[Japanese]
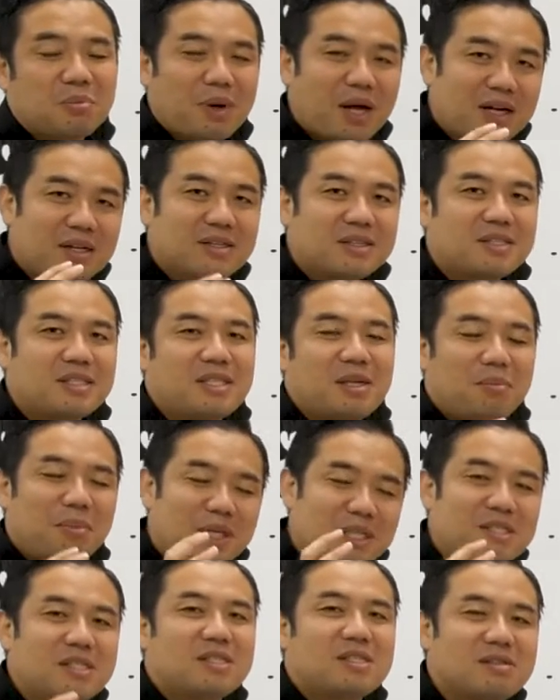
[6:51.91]
マックスで
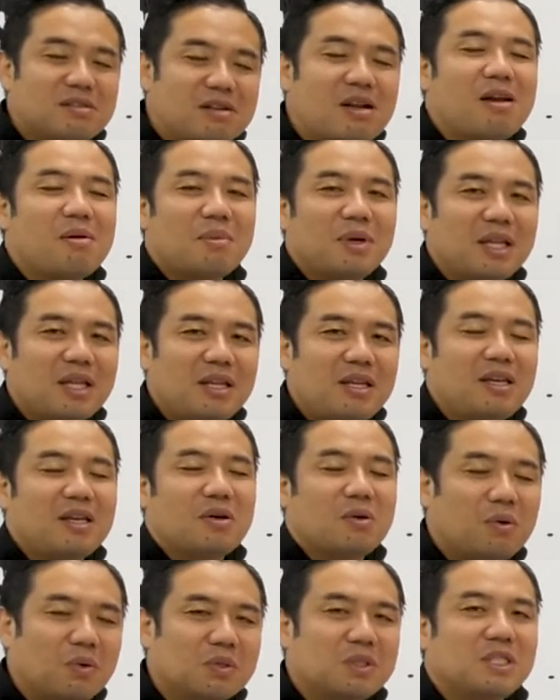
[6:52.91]
3つぐらいまでに
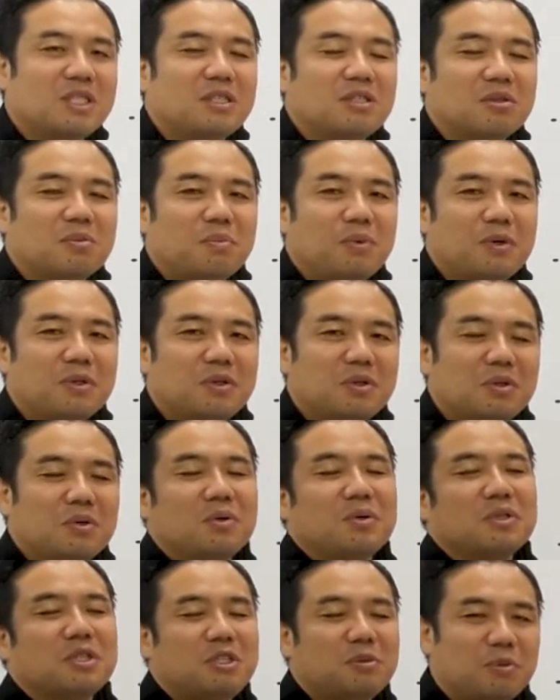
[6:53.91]
コーチングの
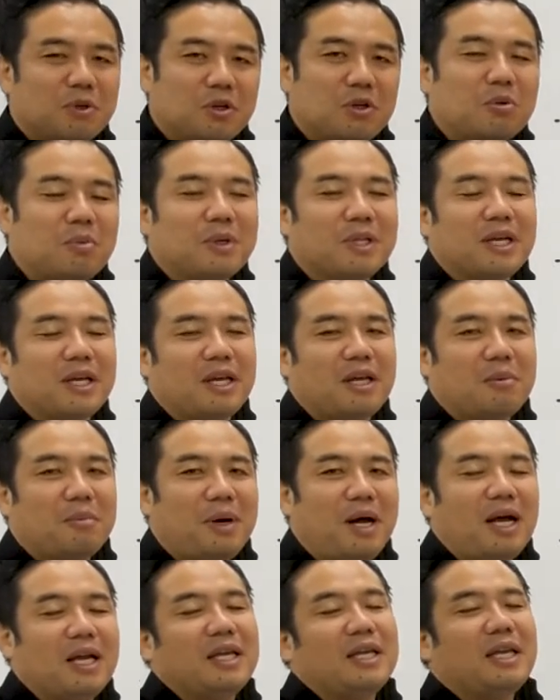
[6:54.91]
ポイントを絞り込まなけれ
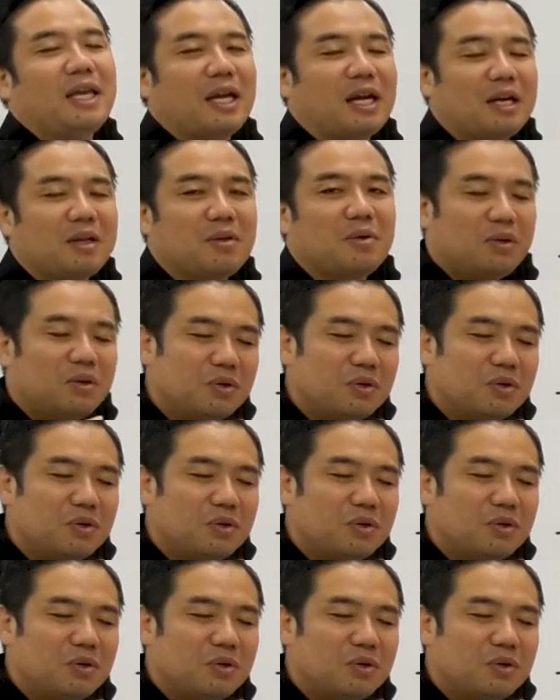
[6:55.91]
ばいけないと